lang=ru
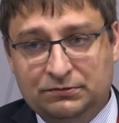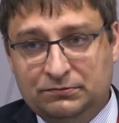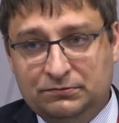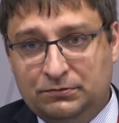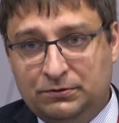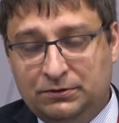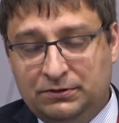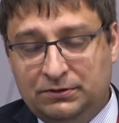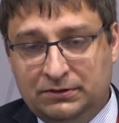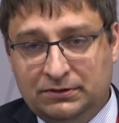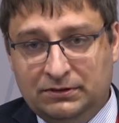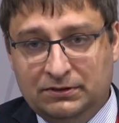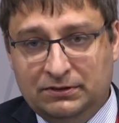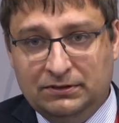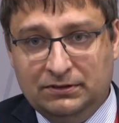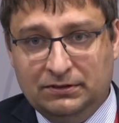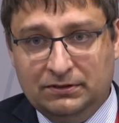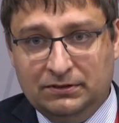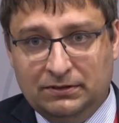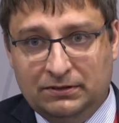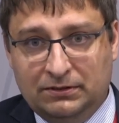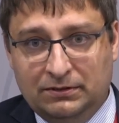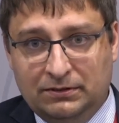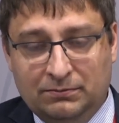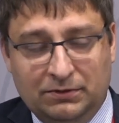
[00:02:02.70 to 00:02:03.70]

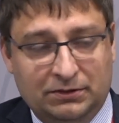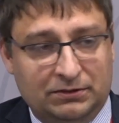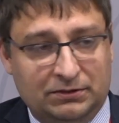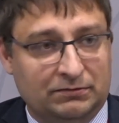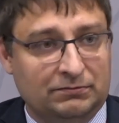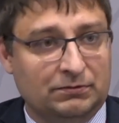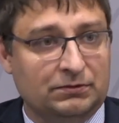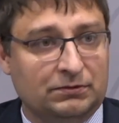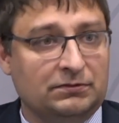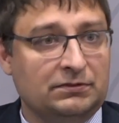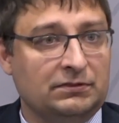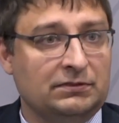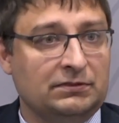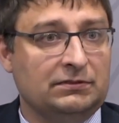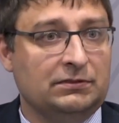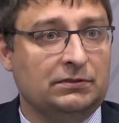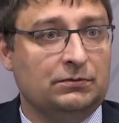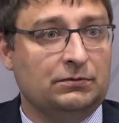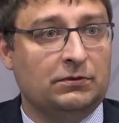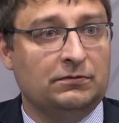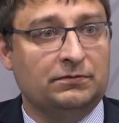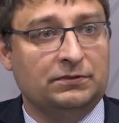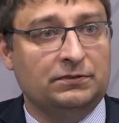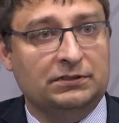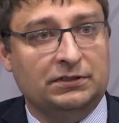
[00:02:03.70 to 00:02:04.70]
сегодня, и мы это вот
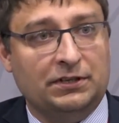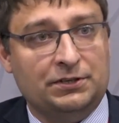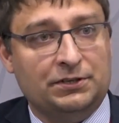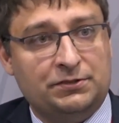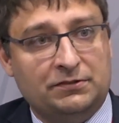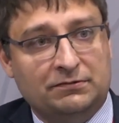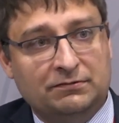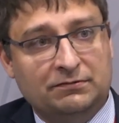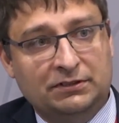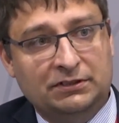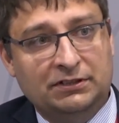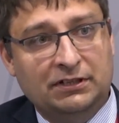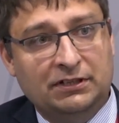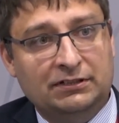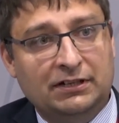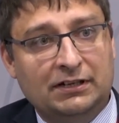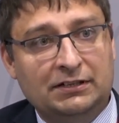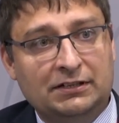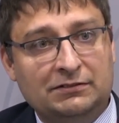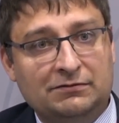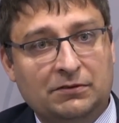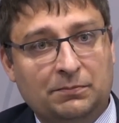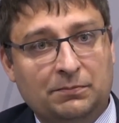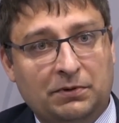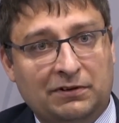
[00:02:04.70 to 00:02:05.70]
на уровне нашего
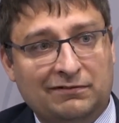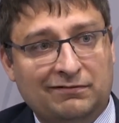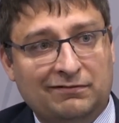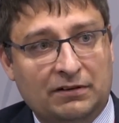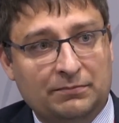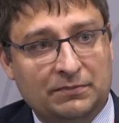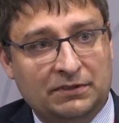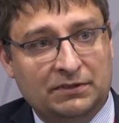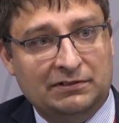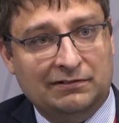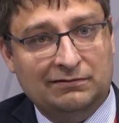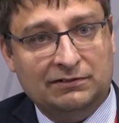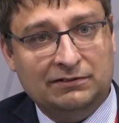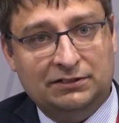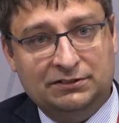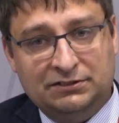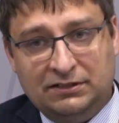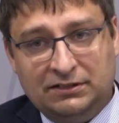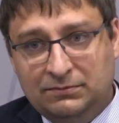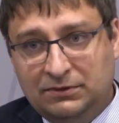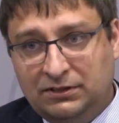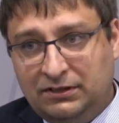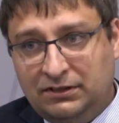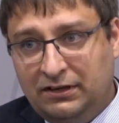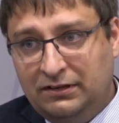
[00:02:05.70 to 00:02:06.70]
регионального парламента в
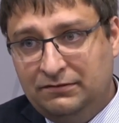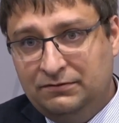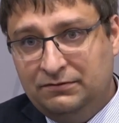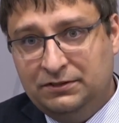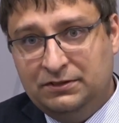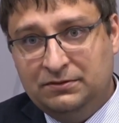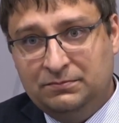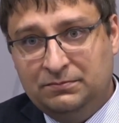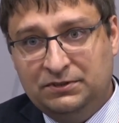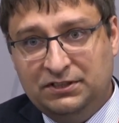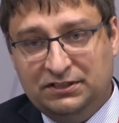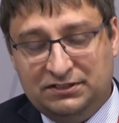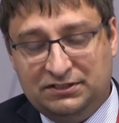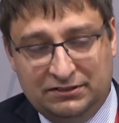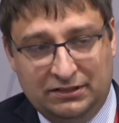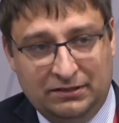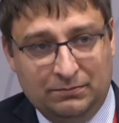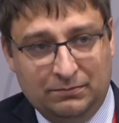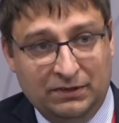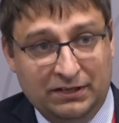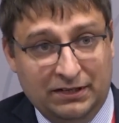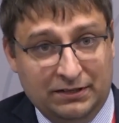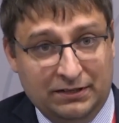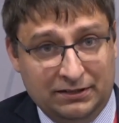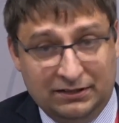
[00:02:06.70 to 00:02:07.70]
Алтайском крае видим, есть
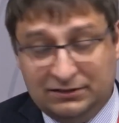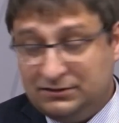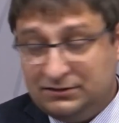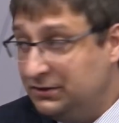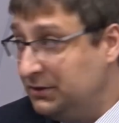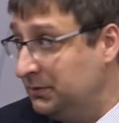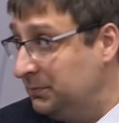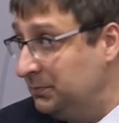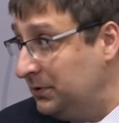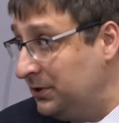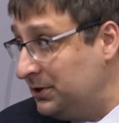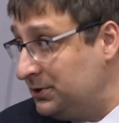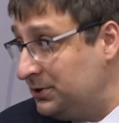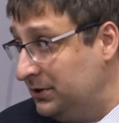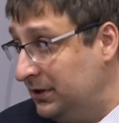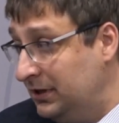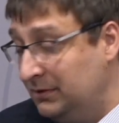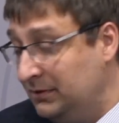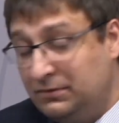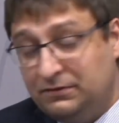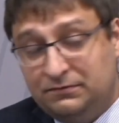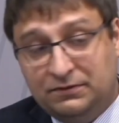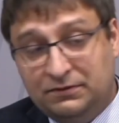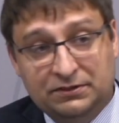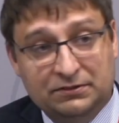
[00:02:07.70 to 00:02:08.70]
стремление, кстати,
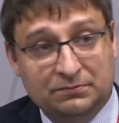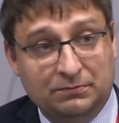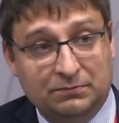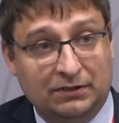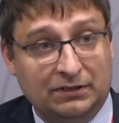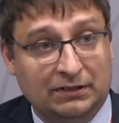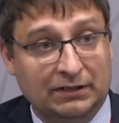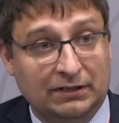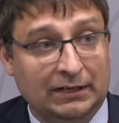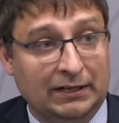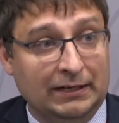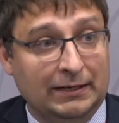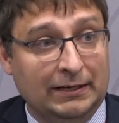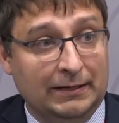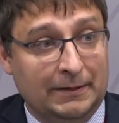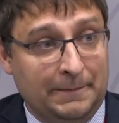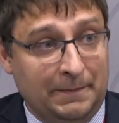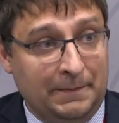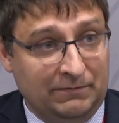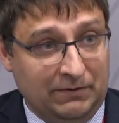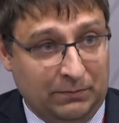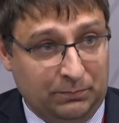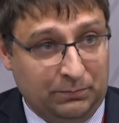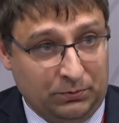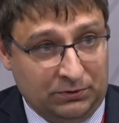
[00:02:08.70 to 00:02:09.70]
порождаемое, видимо,
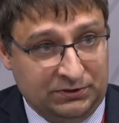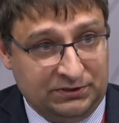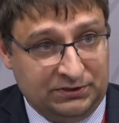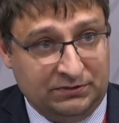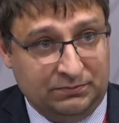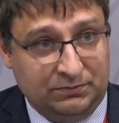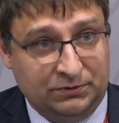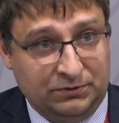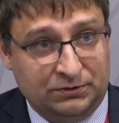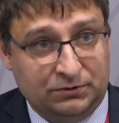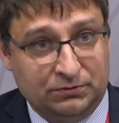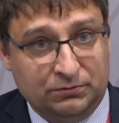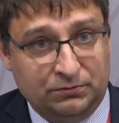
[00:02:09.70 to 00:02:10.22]
вопросами